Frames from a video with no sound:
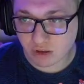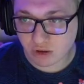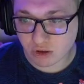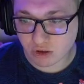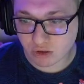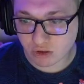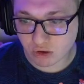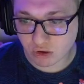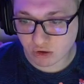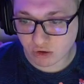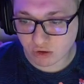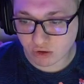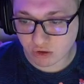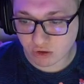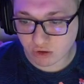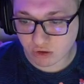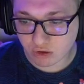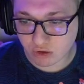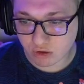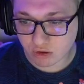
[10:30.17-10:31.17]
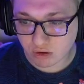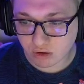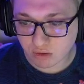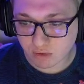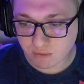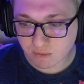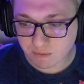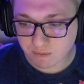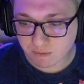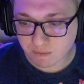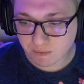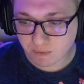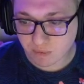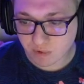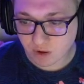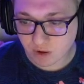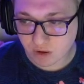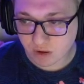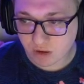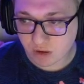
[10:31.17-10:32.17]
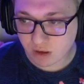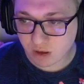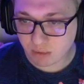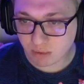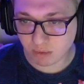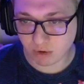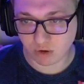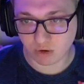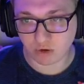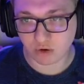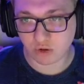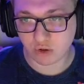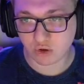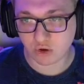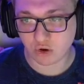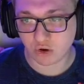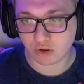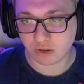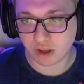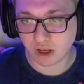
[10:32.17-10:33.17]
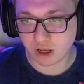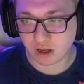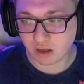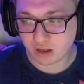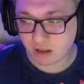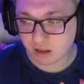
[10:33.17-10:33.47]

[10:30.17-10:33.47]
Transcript: czy coś? Nie mogę, szkoda.